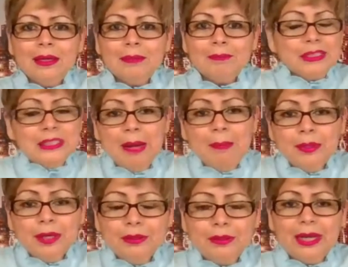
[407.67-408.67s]
Me estaba
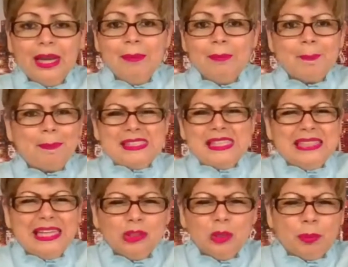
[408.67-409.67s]
muriendo del hambre y pasé
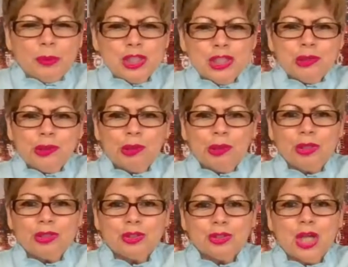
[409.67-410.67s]
tanto proceso
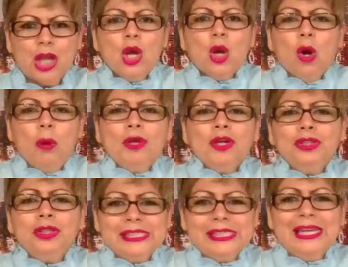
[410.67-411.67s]
doloroso. Entonces, ¿cómo yo no
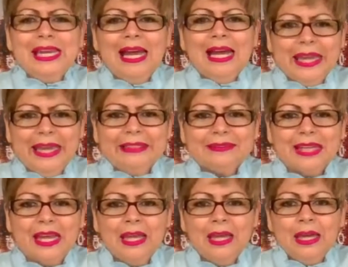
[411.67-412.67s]
decirle a la
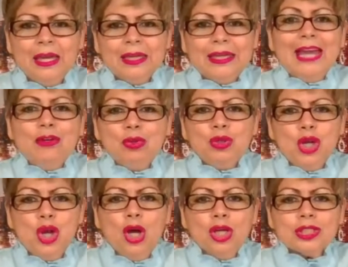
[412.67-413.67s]
gente que hay un
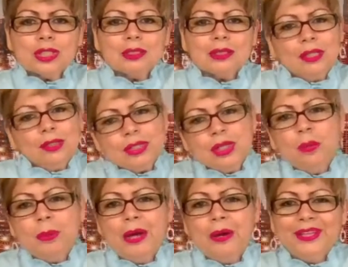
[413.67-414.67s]
Dios que no se ha
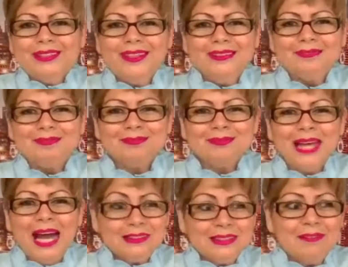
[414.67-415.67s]
olvidado de ti
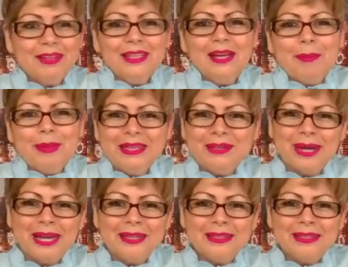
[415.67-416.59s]
a través de la película.